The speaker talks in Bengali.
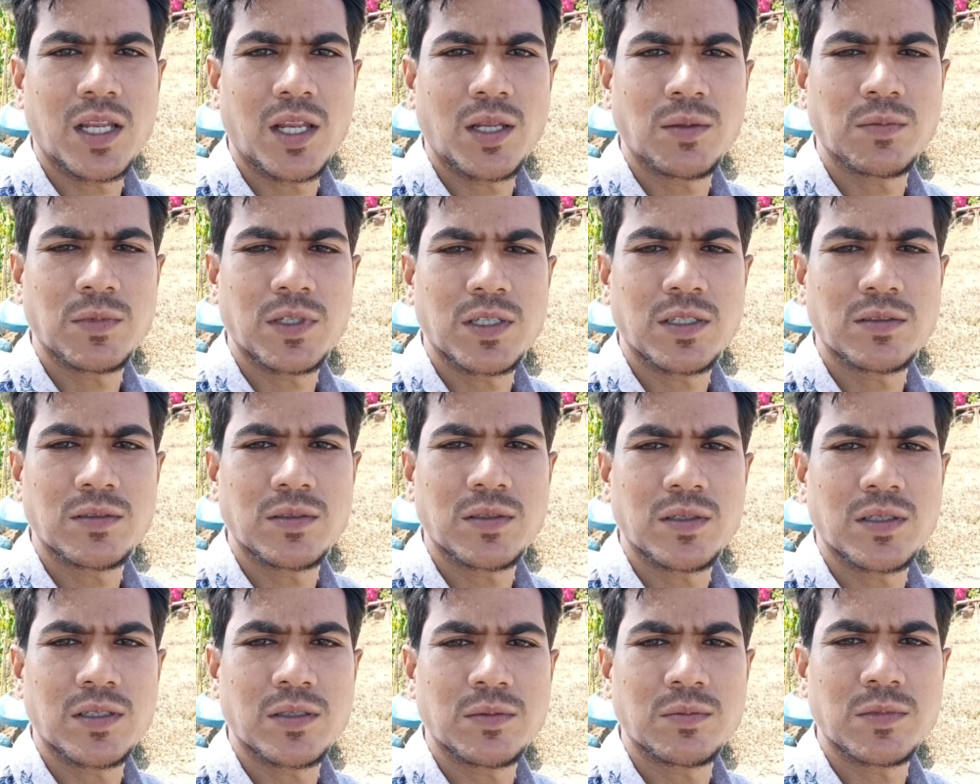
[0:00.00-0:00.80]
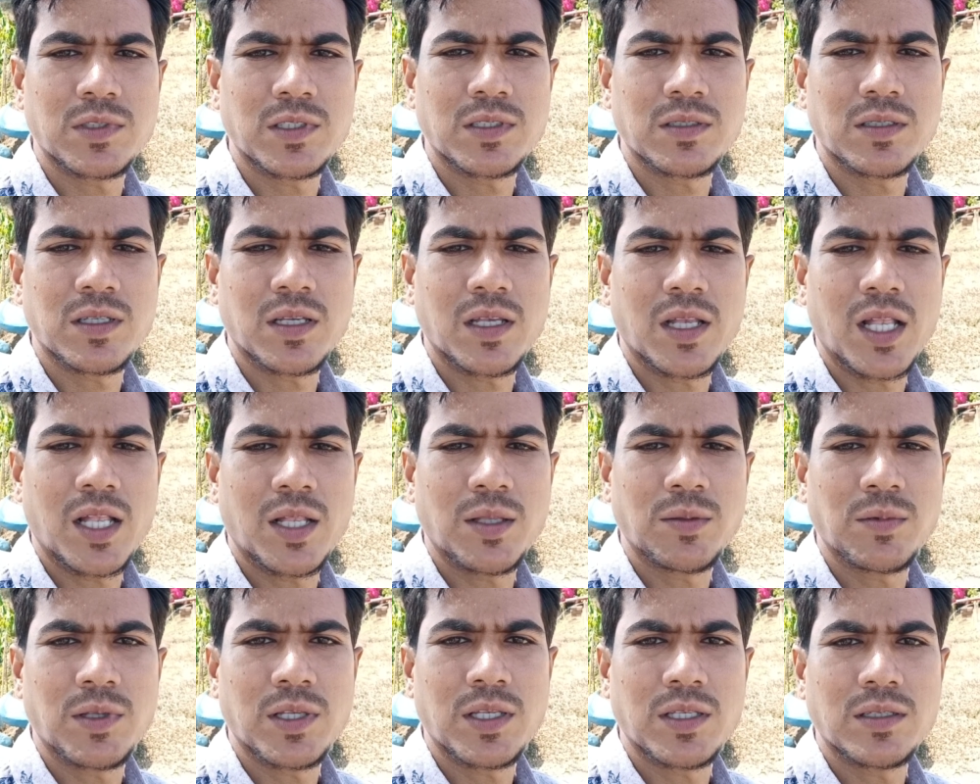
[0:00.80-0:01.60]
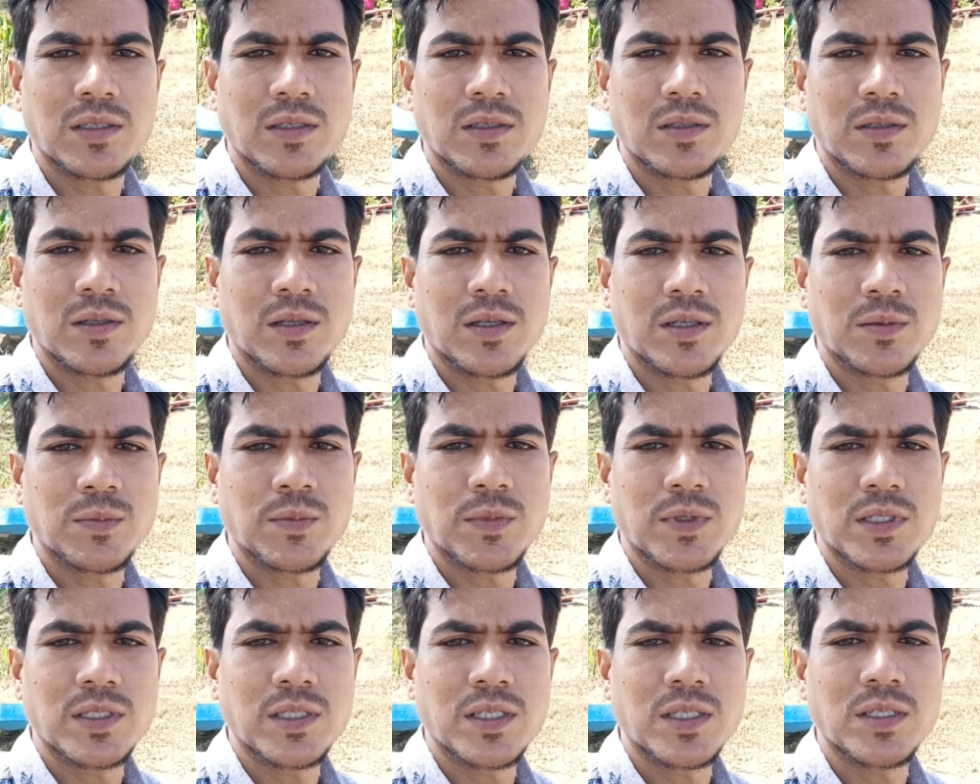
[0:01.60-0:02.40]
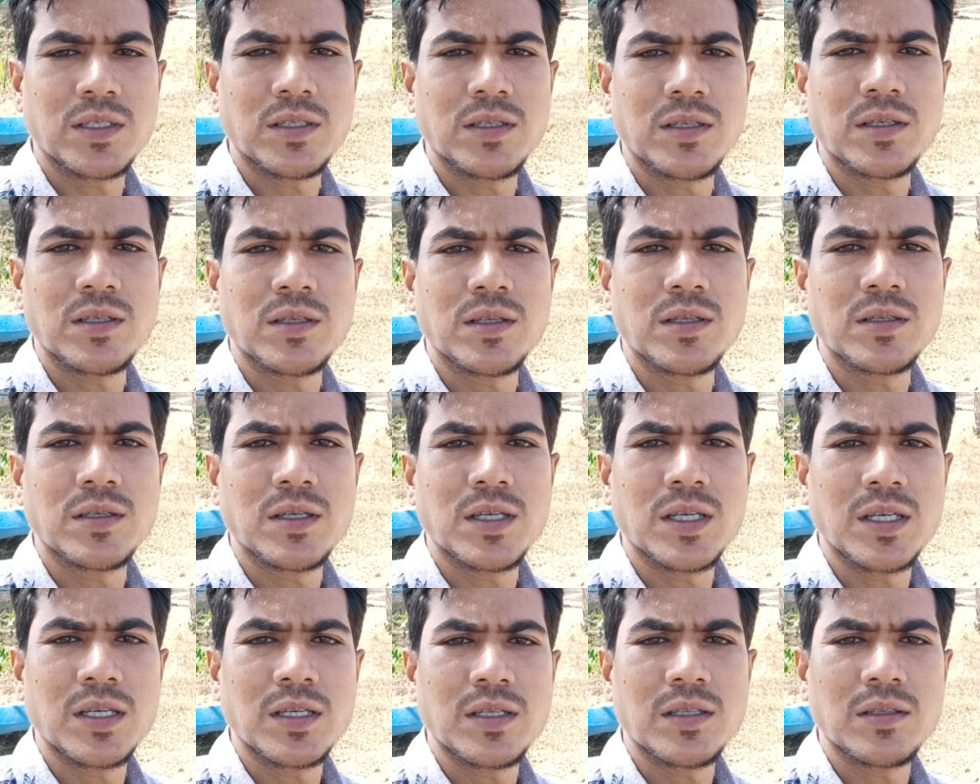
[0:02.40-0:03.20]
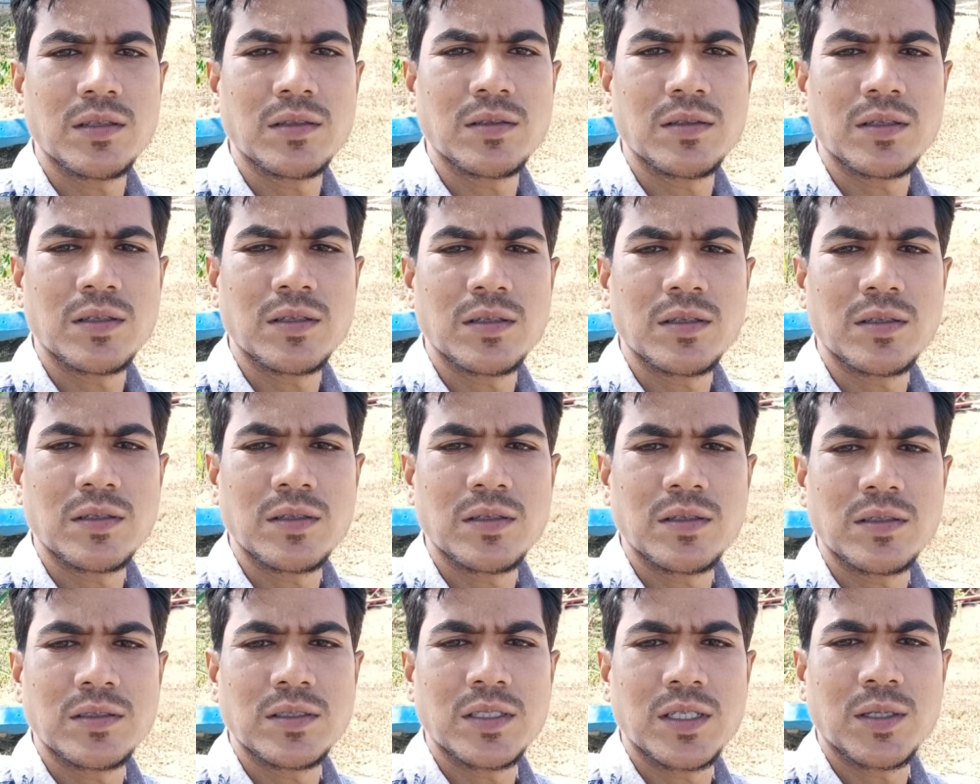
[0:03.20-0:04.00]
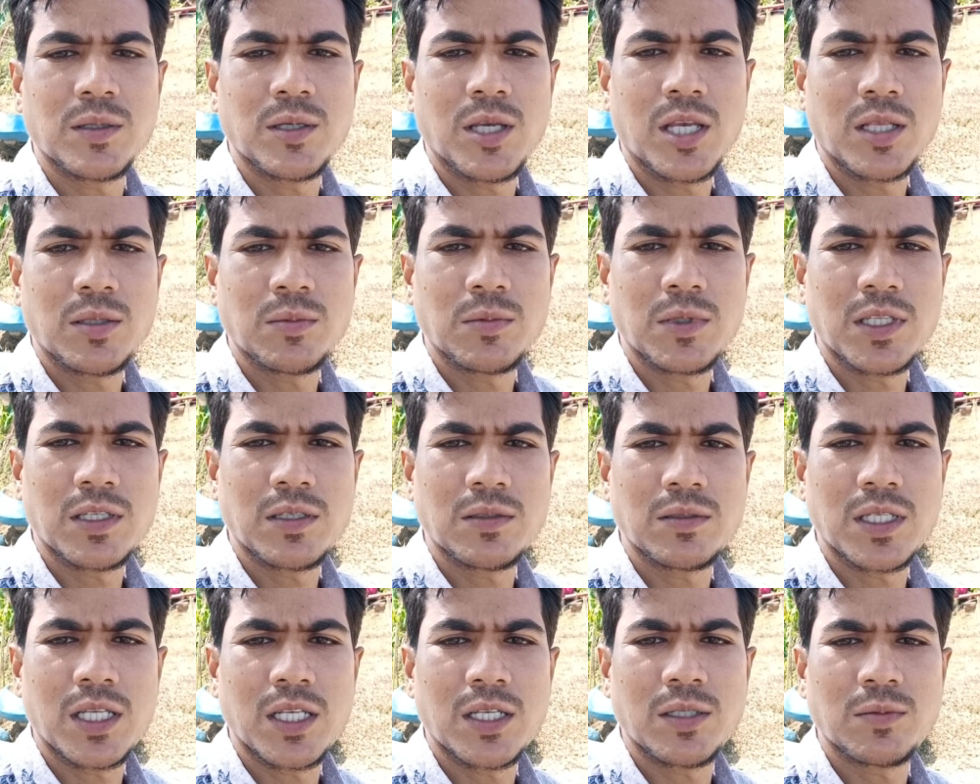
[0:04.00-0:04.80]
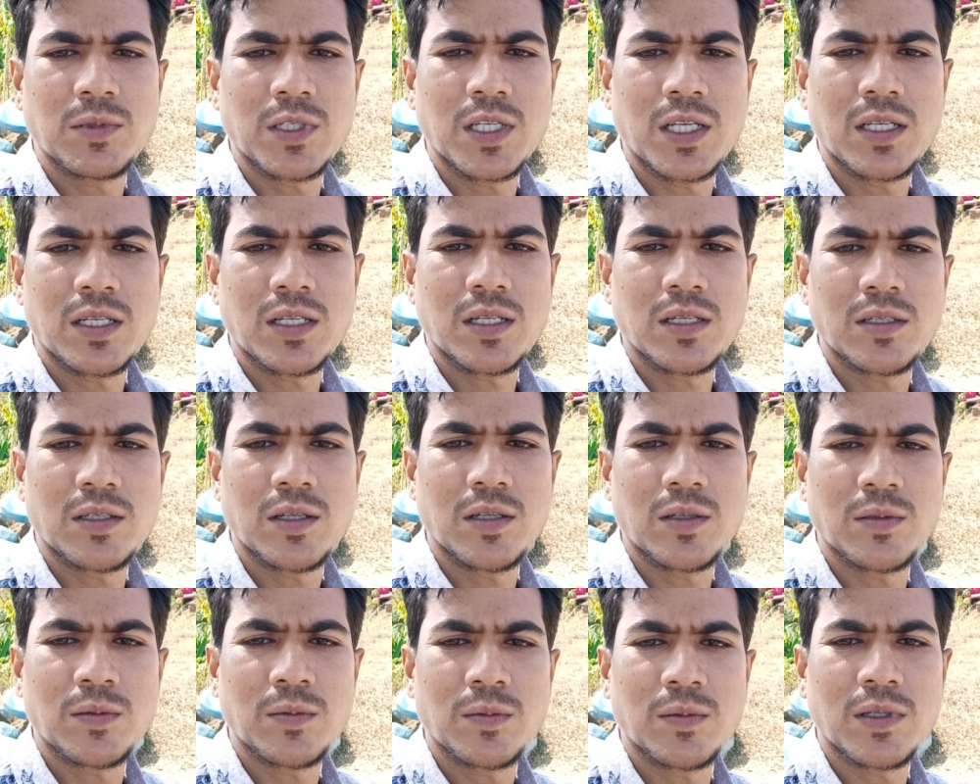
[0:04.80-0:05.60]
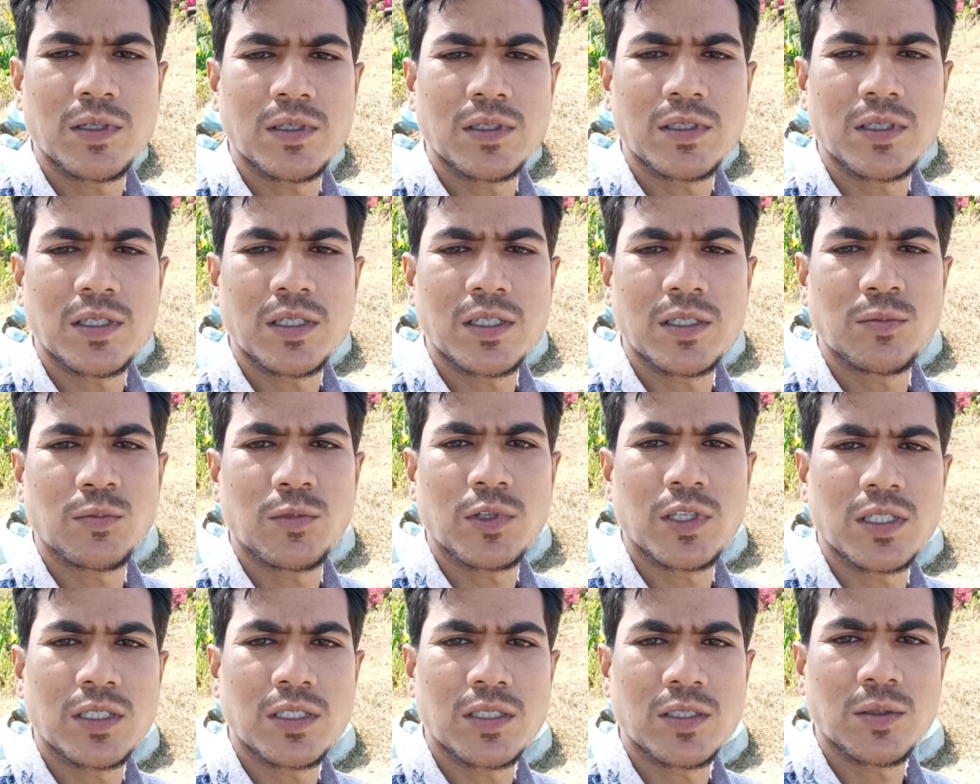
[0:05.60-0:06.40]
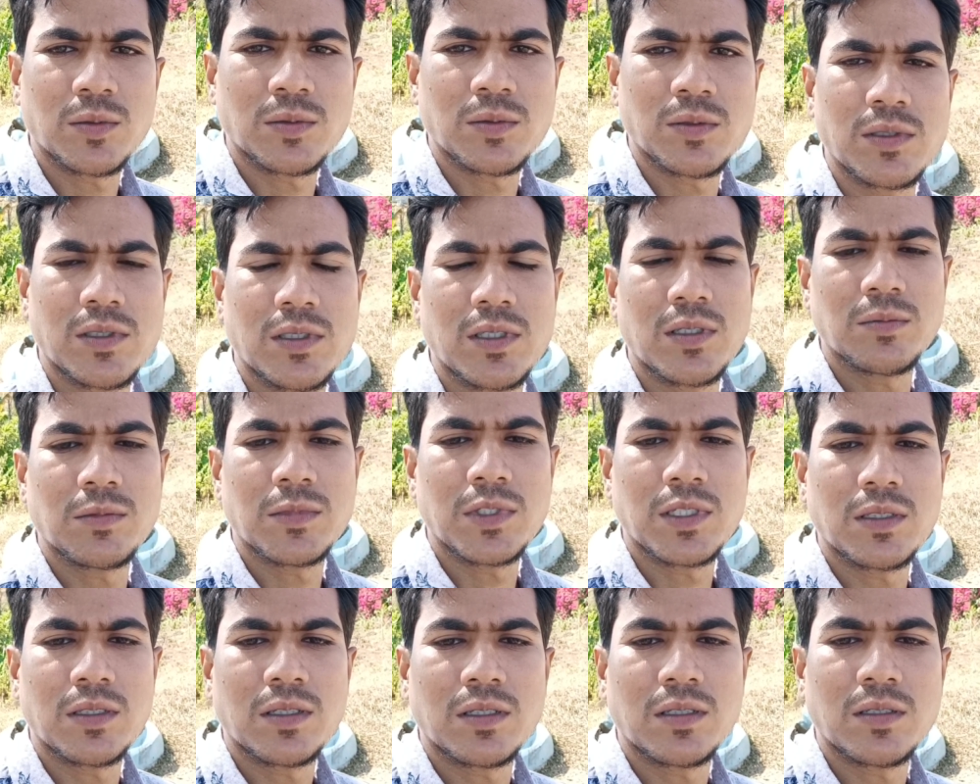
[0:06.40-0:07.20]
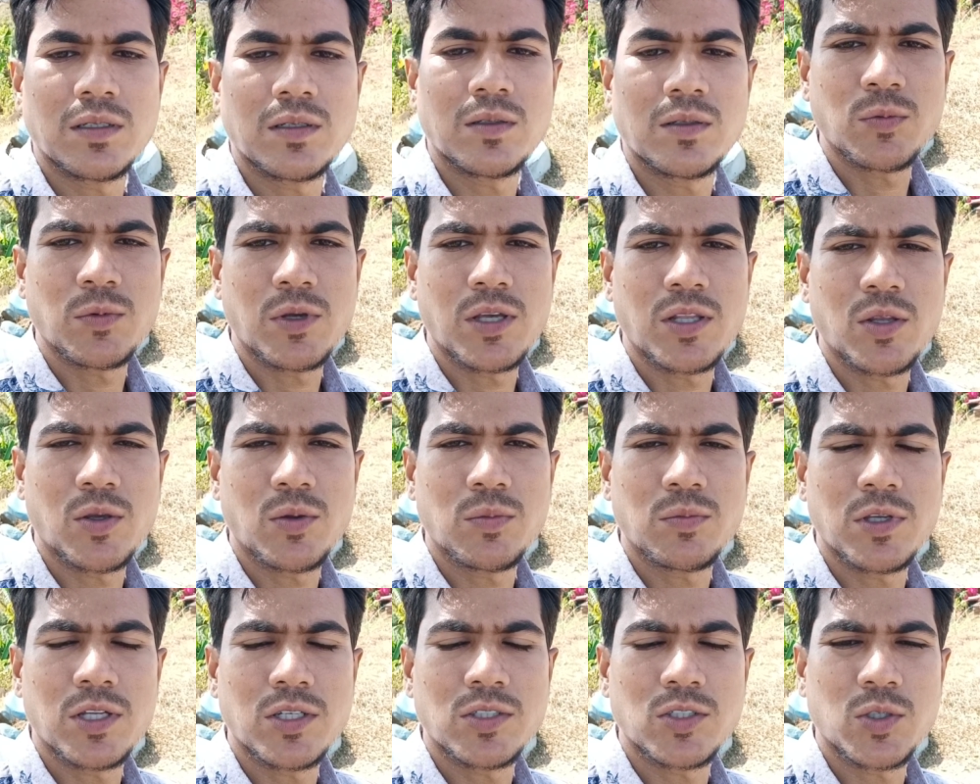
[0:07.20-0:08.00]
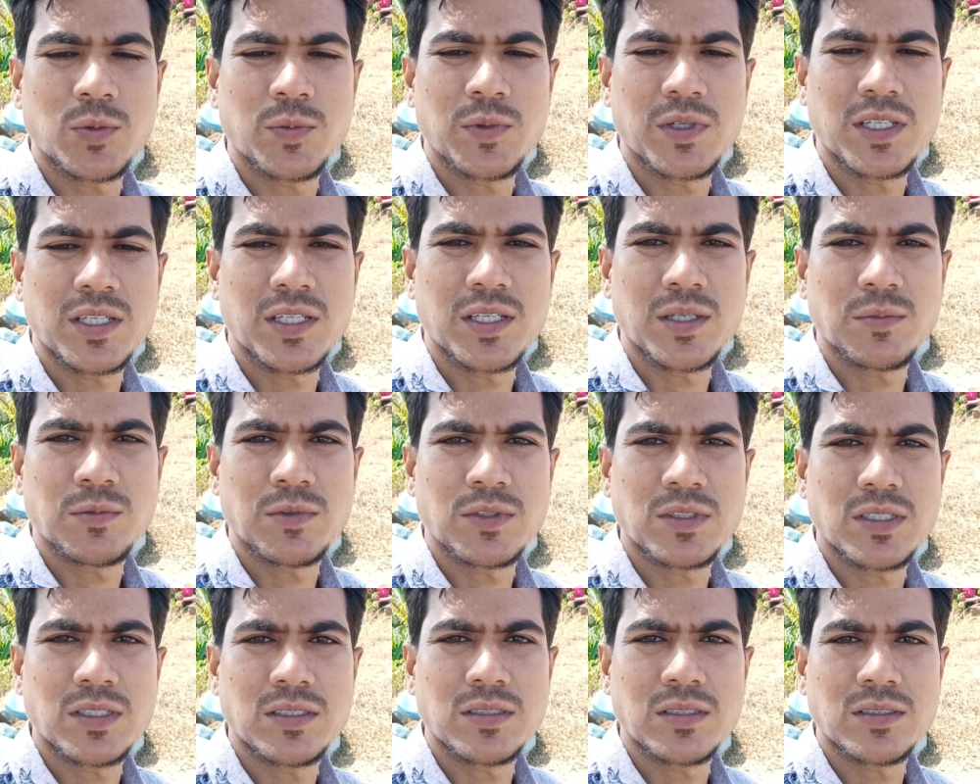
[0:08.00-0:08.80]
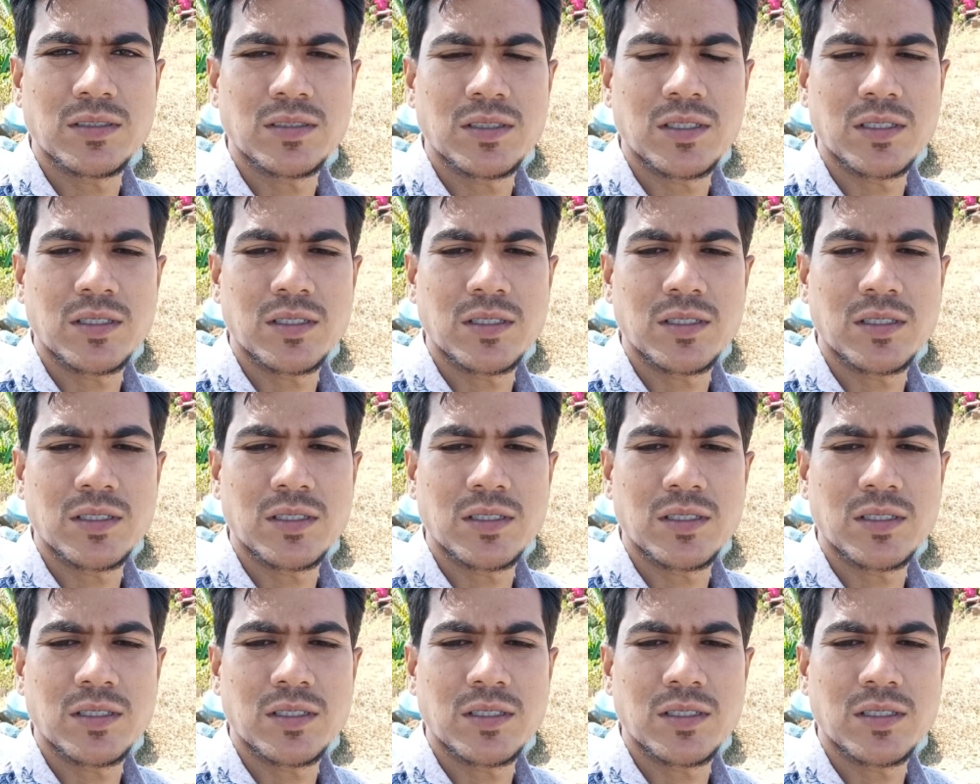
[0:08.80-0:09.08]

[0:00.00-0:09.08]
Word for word: বাজার অনেক ভেরি করে আপনি অবশ্যই বাজারে গিয়ে দেখতে পারেন বাজারটা হচ্ছে কুলিস্তান নবপুরে গেলেই পেয়ে যাবেন ডেপুটেশনের দোকানে সেখানে জিজ্ঞেস করলেই হবে